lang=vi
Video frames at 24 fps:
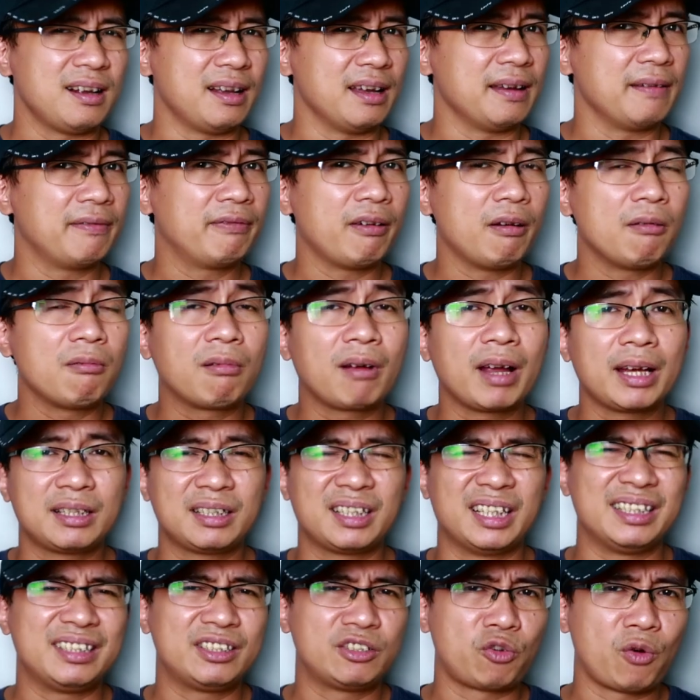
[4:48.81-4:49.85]
cái phong cách
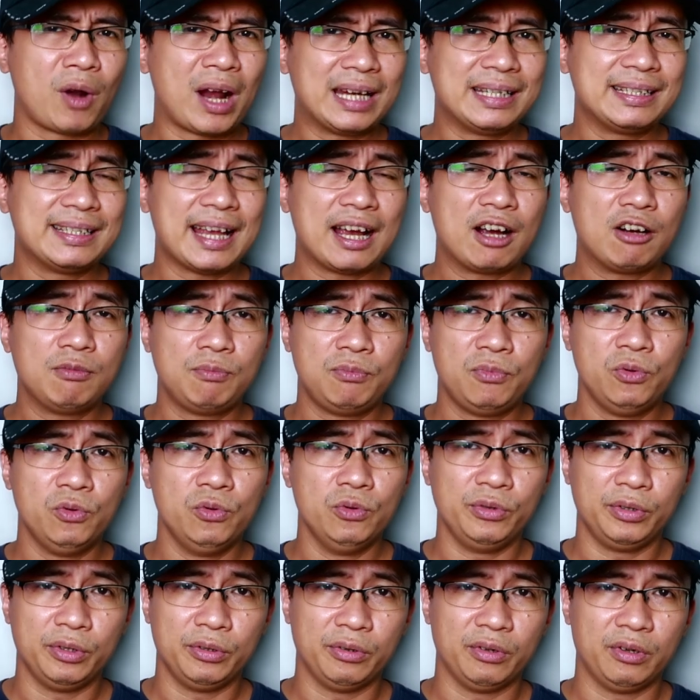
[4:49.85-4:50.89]
cái dry down
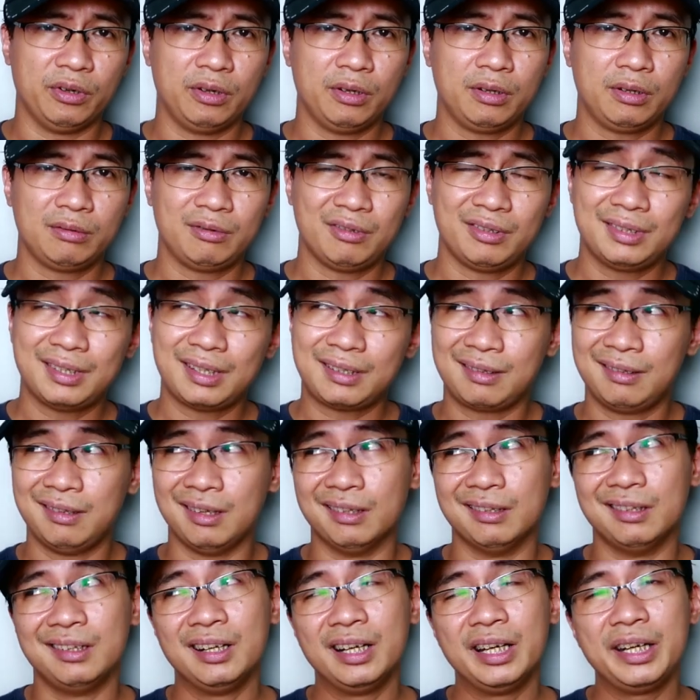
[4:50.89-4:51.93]
mùi của nó nó rất
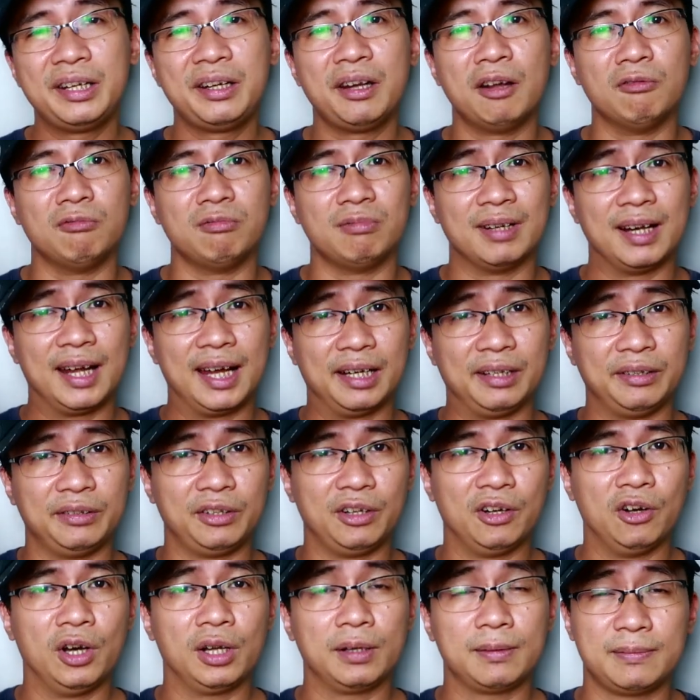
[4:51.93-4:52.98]
là hơi nồng
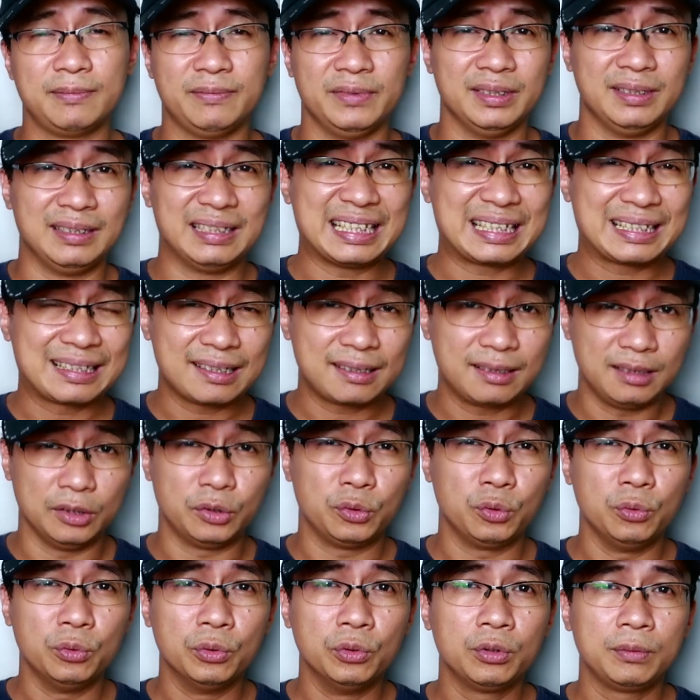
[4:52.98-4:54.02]
nàn ngọt và rất rất
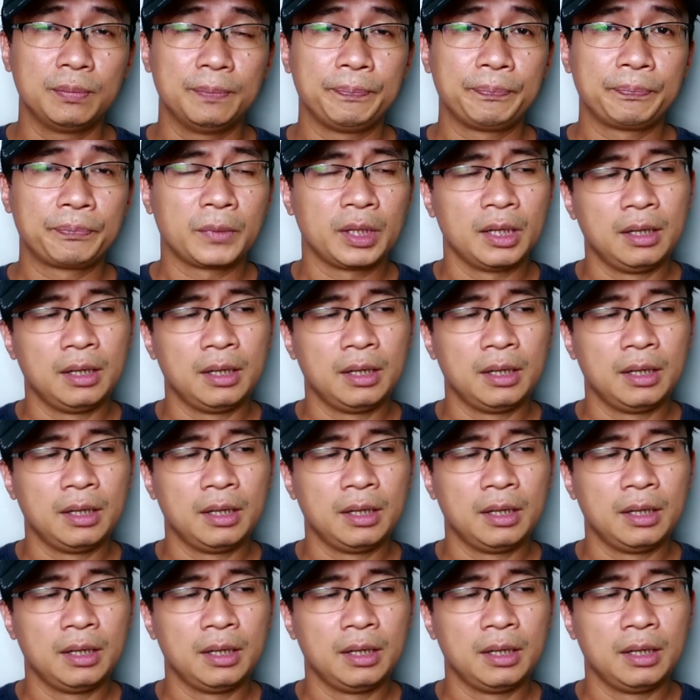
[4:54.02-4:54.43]
là thu hút